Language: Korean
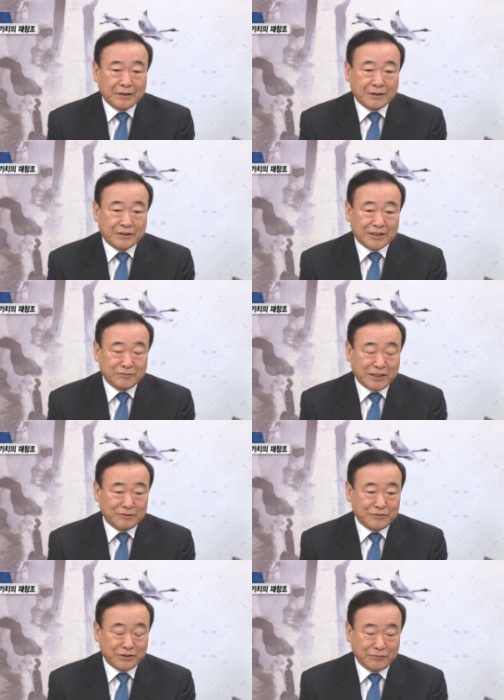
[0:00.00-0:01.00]
어, 다시
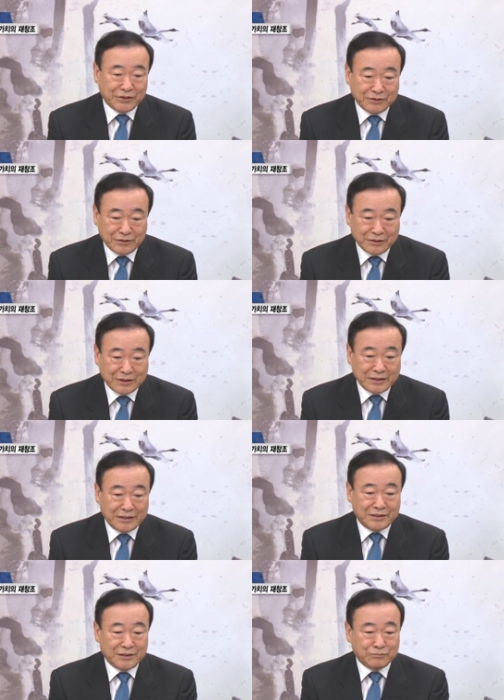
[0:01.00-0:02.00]
말씀드리면
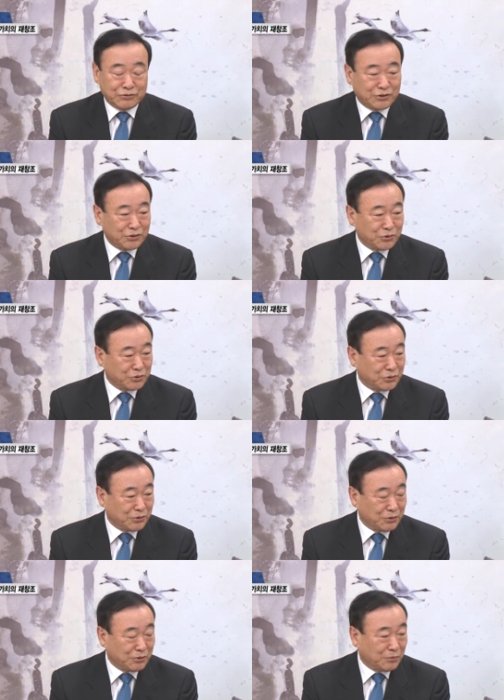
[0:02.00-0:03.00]
이제 물적
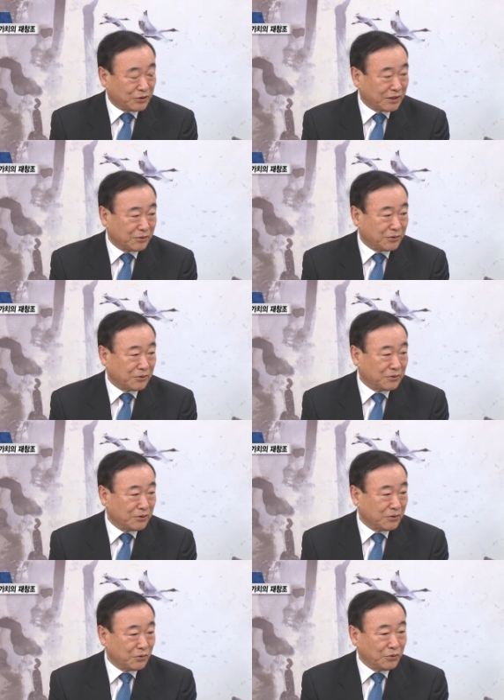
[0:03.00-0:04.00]
요소보다도
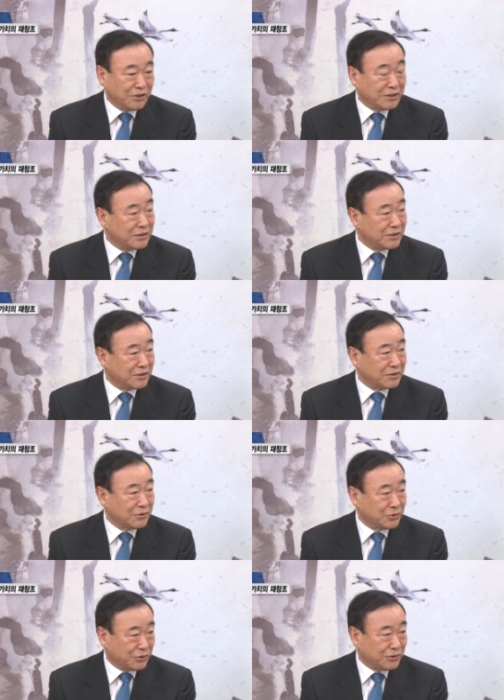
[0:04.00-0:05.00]
오히려 인적
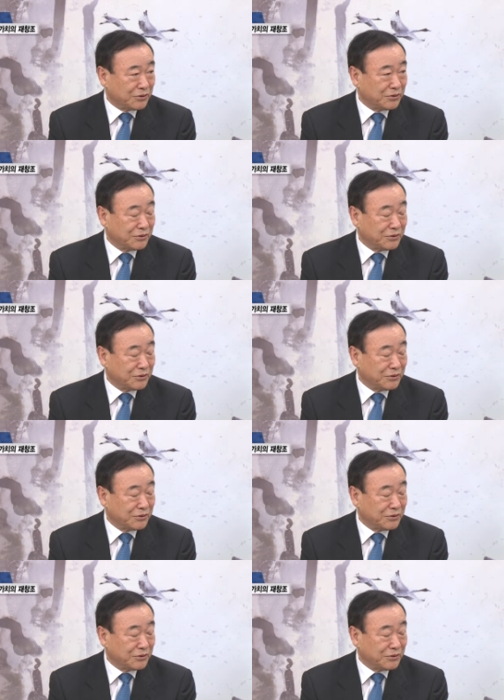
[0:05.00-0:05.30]
요소,